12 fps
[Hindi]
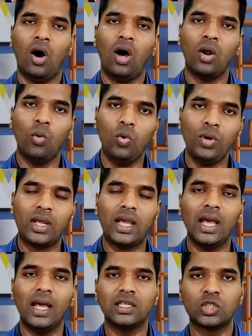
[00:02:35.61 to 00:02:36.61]
और
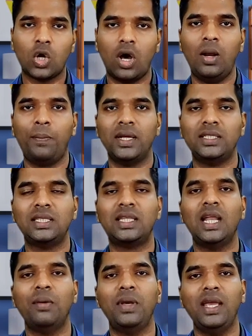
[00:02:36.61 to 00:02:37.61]
उनके स्टॉल पे
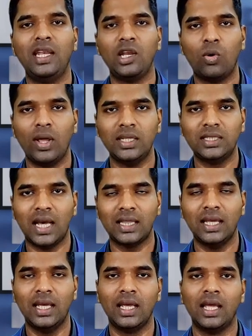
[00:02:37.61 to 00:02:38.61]
जितने भी इंक्वायरीज
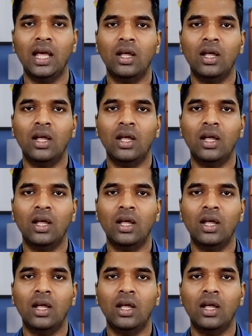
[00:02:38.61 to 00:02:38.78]
आते हैं